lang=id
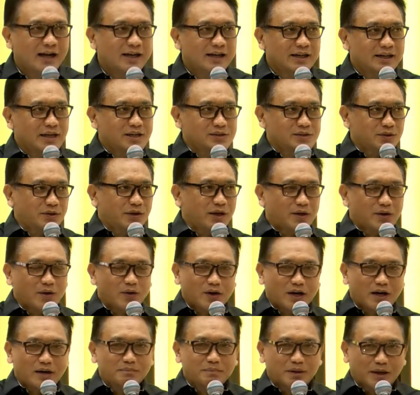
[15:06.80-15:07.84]
ya saudara
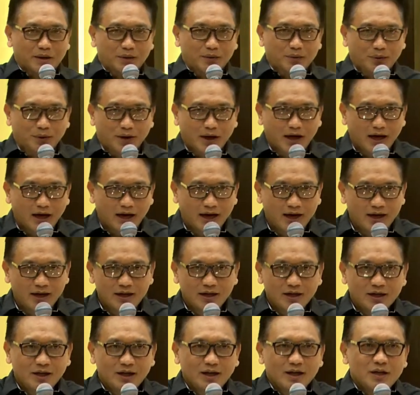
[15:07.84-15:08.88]
orang berdoa,
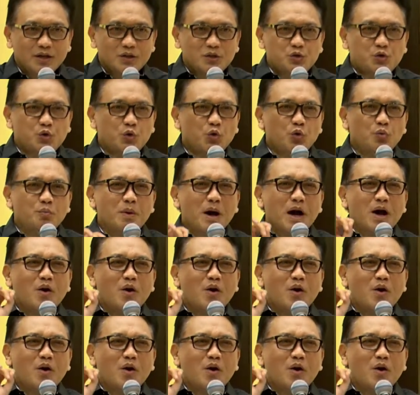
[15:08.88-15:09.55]
cuma